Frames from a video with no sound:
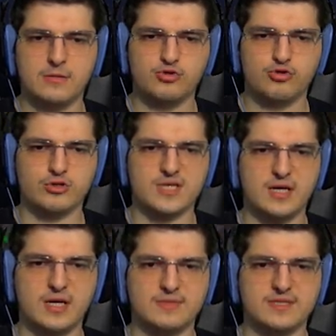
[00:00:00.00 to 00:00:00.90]
Şöyle
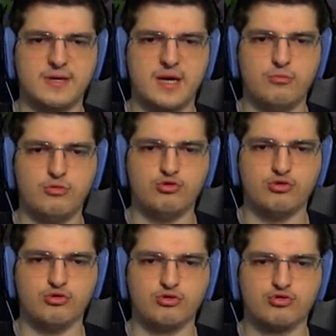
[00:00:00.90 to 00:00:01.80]
tarlamızı bayağı
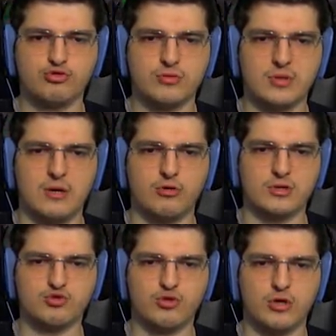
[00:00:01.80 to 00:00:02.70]
büyütüyoruz. Ha
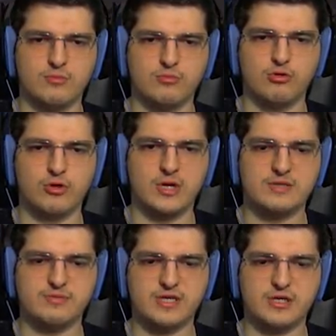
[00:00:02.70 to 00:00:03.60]
orası su almıyor. Oraya hiçbir şey